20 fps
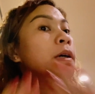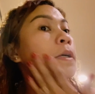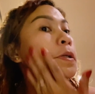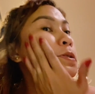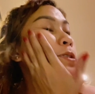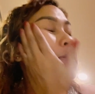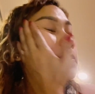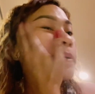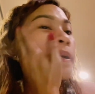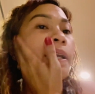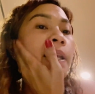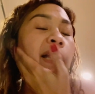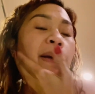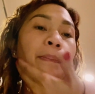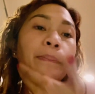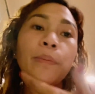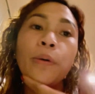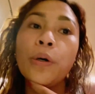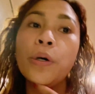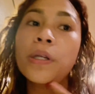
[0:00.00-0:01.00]
Sobrang
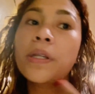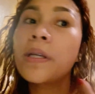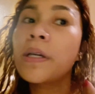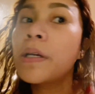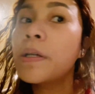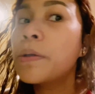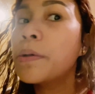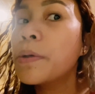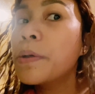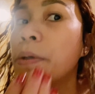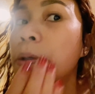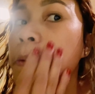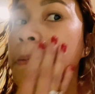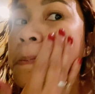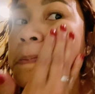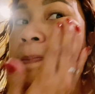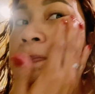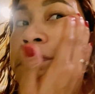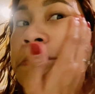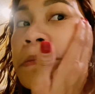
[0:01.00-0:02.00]
lambot. Ayun No?
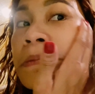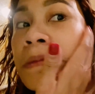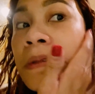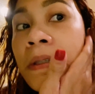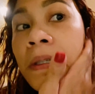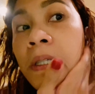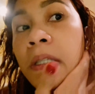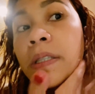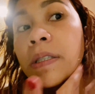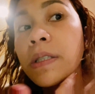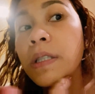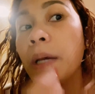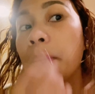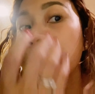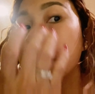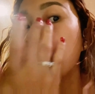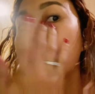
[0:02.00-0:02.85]
Oh. Tapos